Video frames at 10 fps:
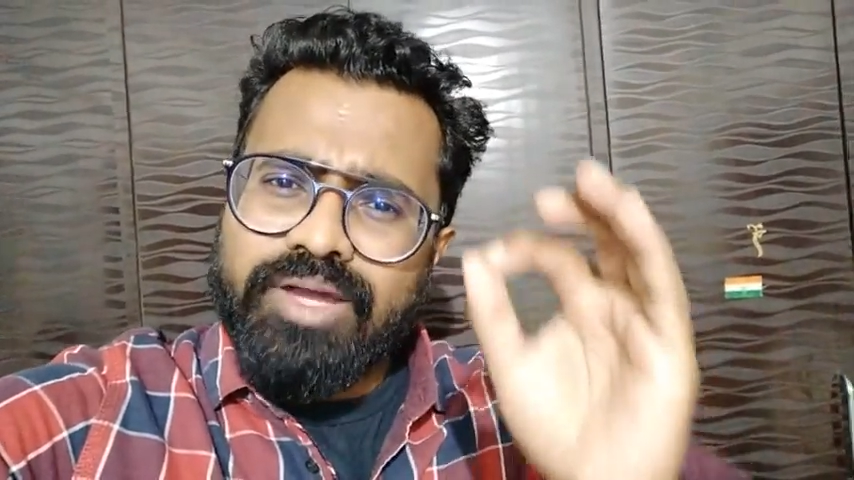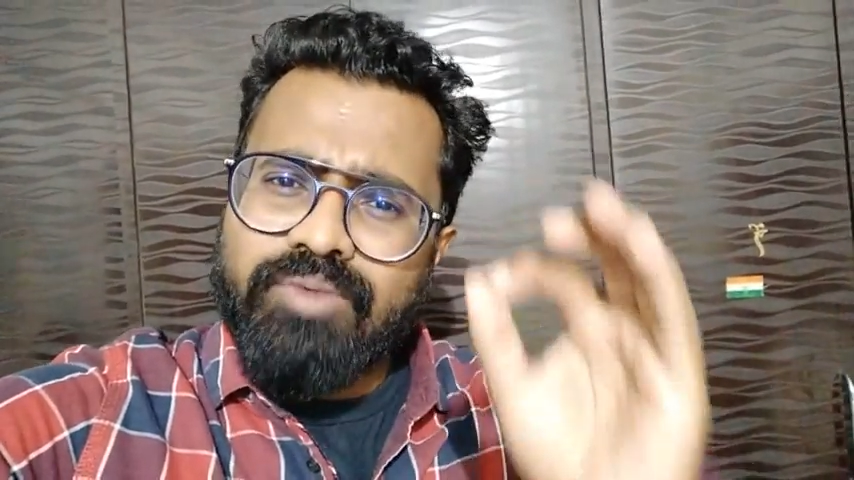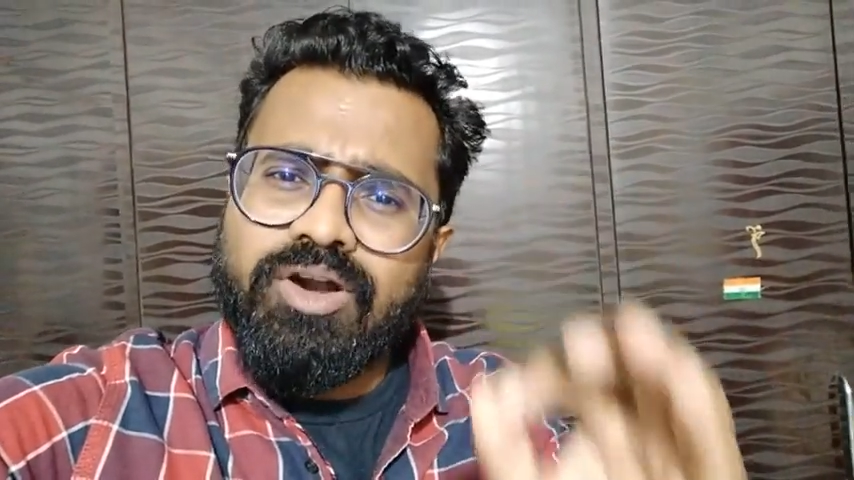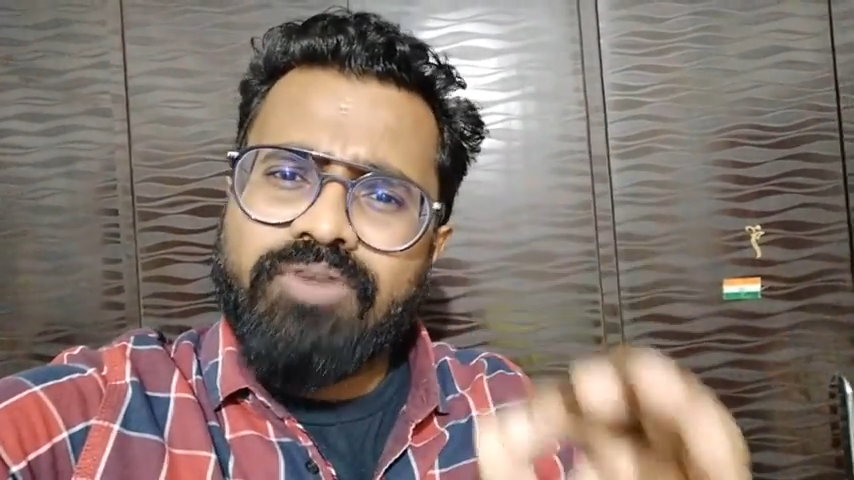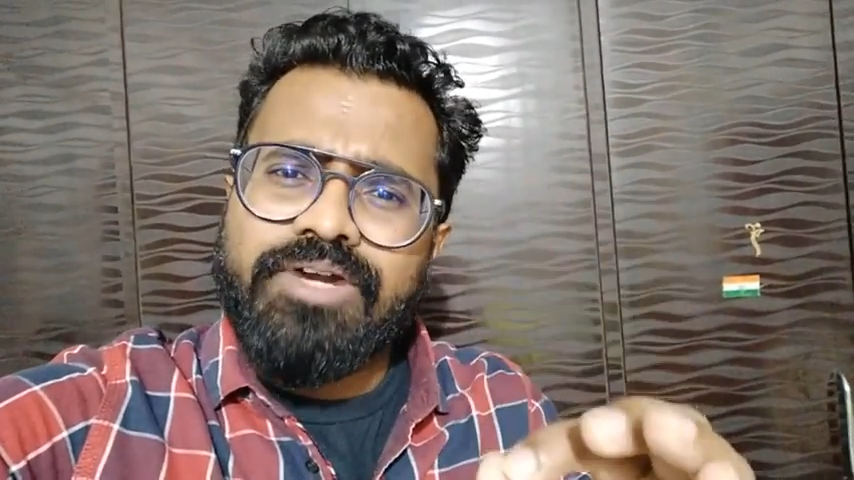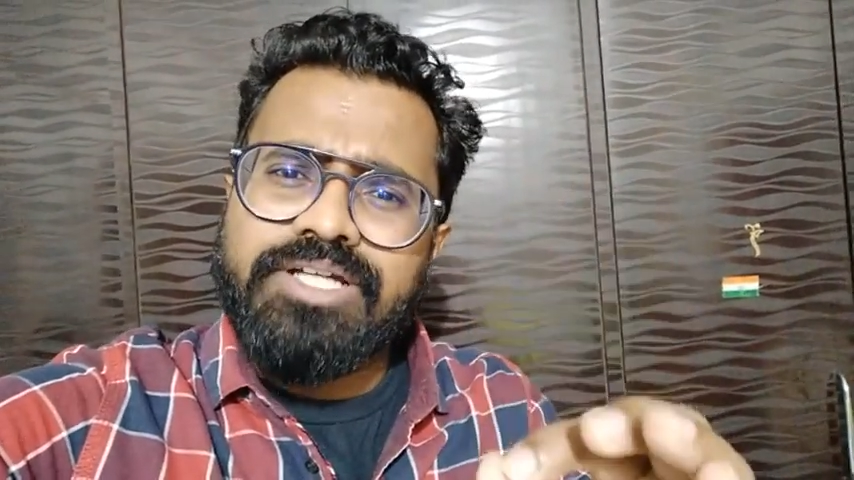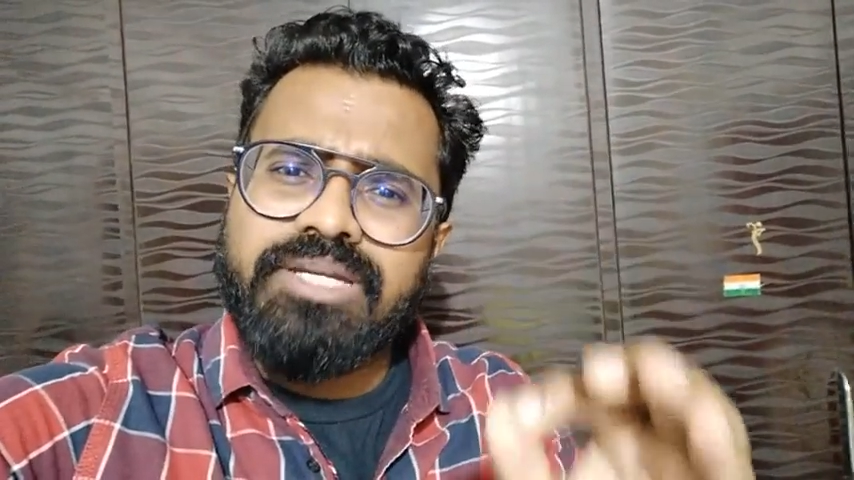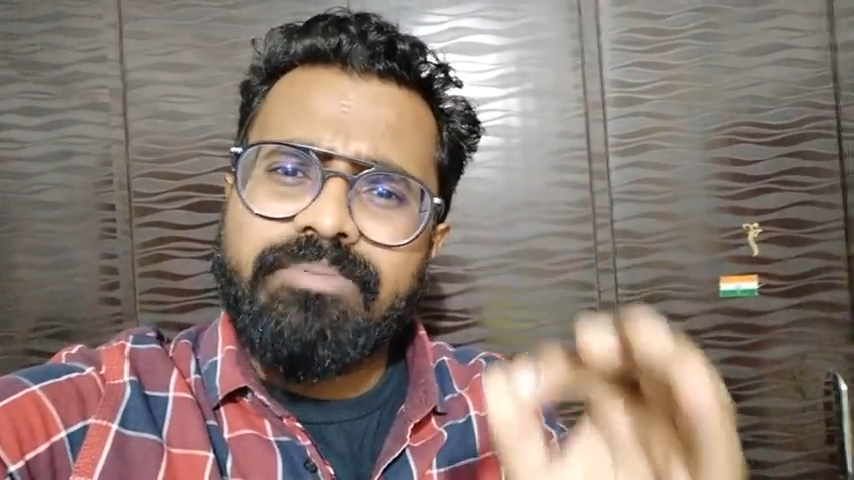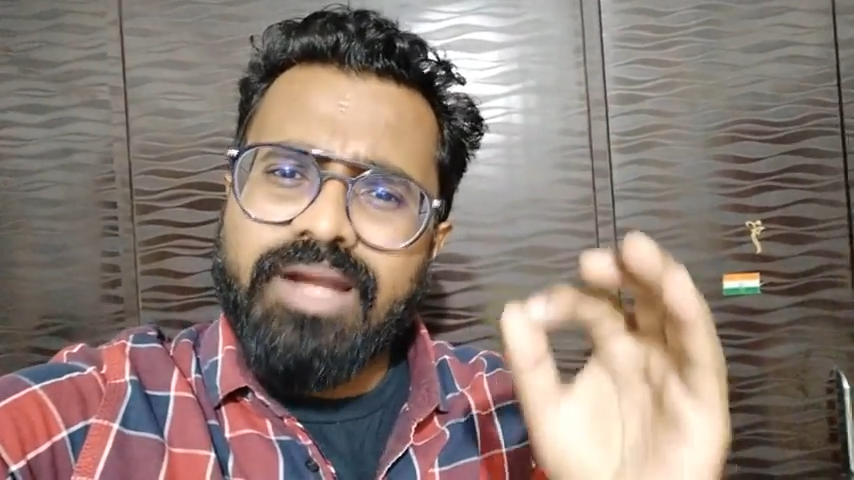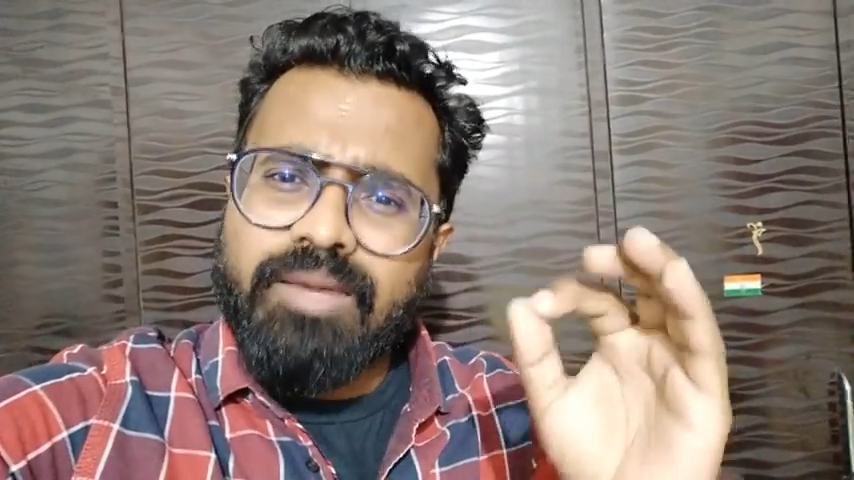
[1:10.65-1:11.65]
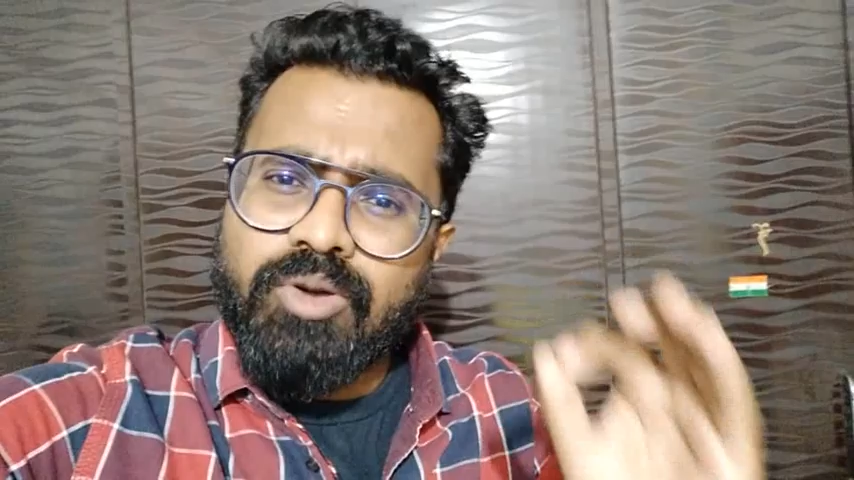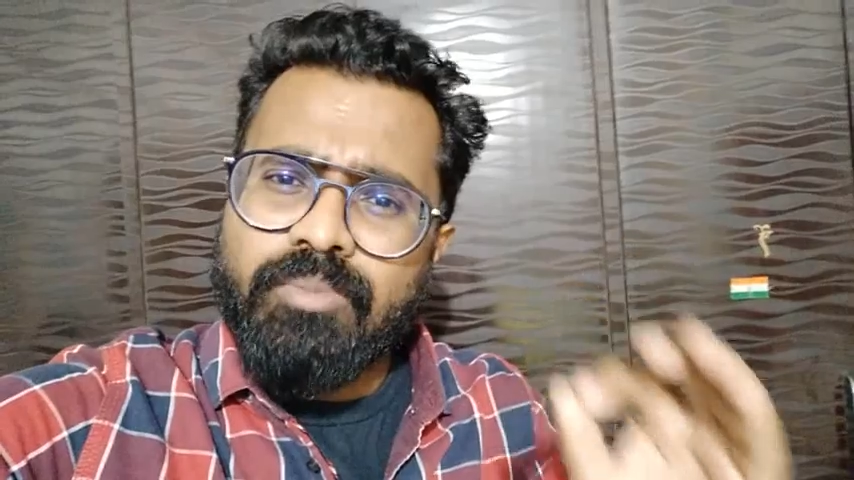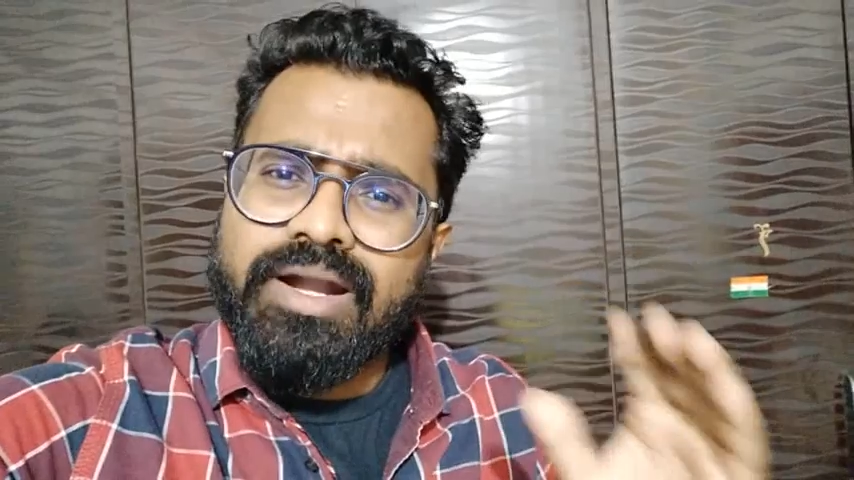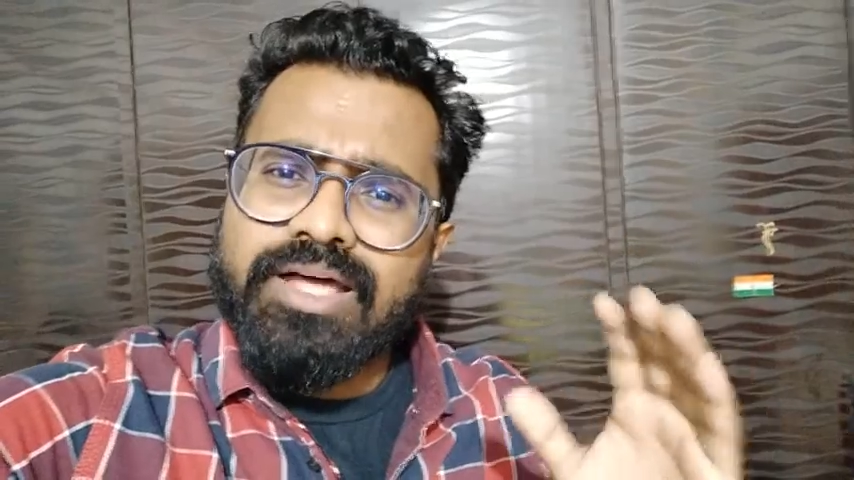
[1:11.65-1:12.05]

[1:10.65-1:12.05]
कोई अवार्ड फंक्शन पर आपको